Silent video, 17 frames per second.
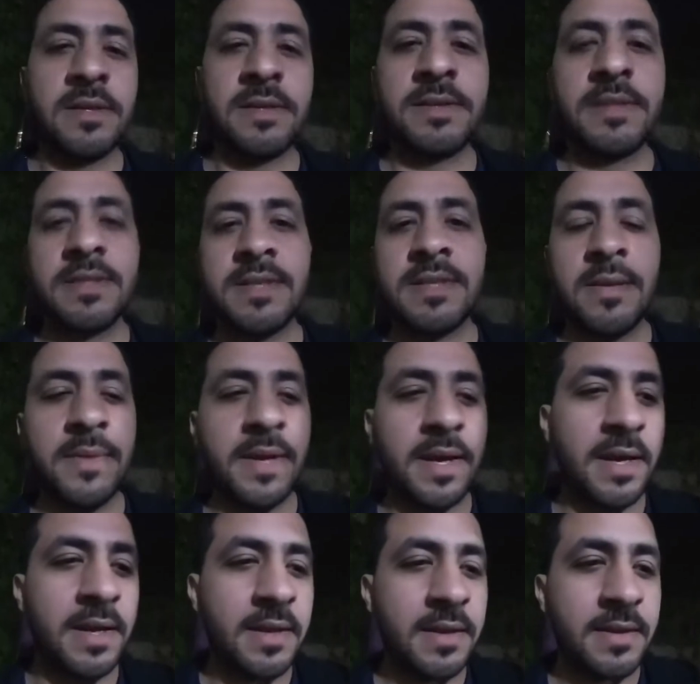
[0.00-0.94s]
تسلم يا
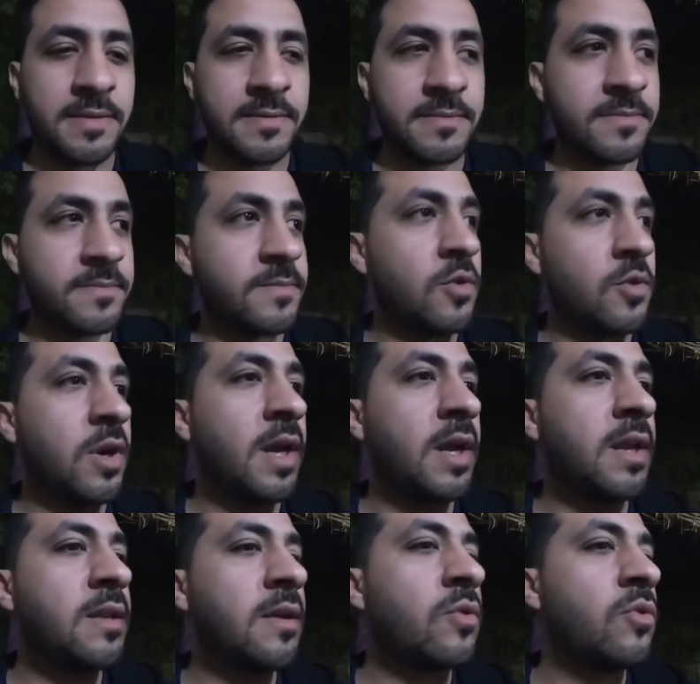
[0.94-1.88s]
غالي هو
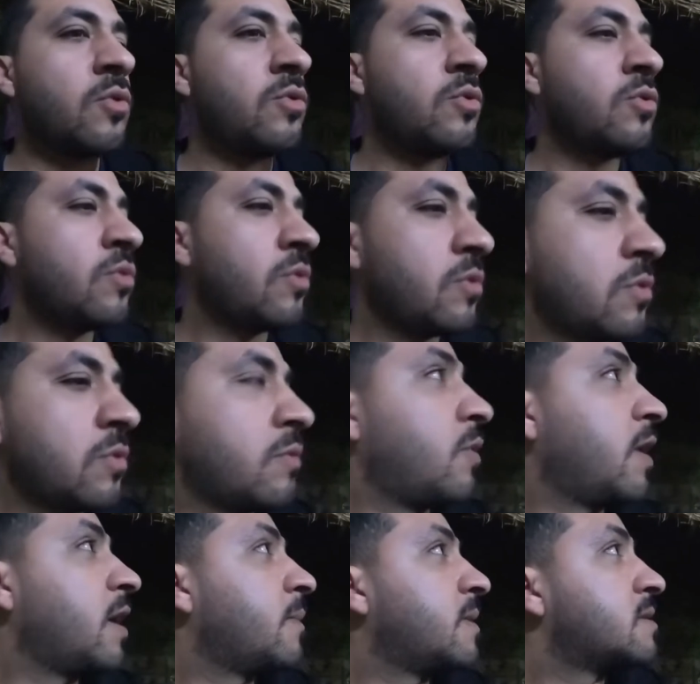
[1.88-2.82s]
الاكل ده كله
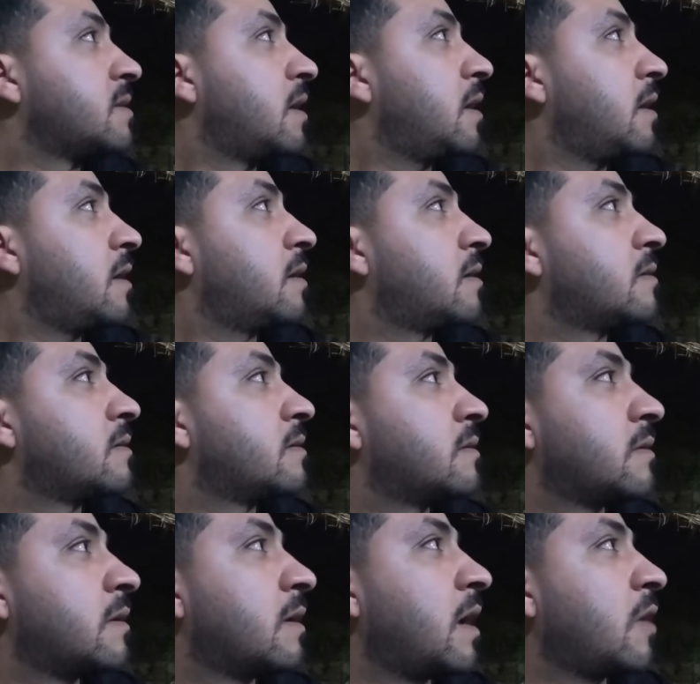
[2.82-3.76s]
وجبه صح؟ اه،
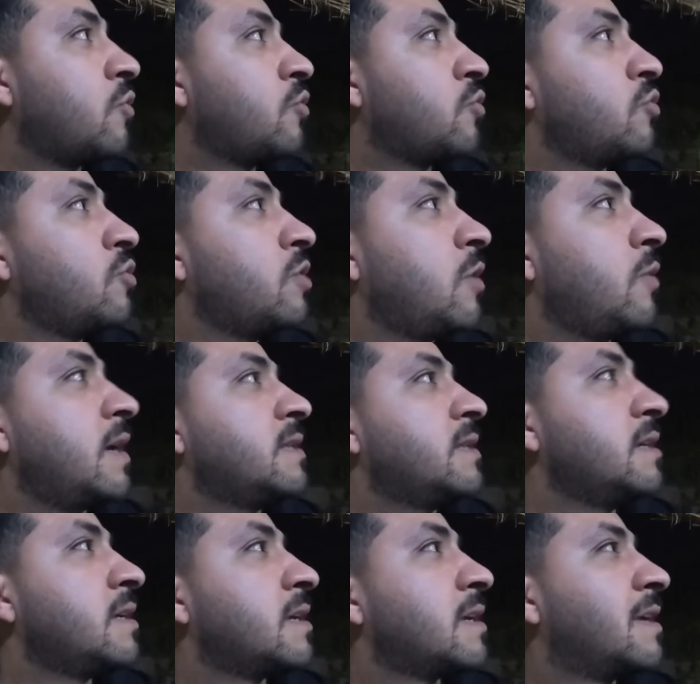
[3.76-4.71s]
هاكله كله ده لوحدي؟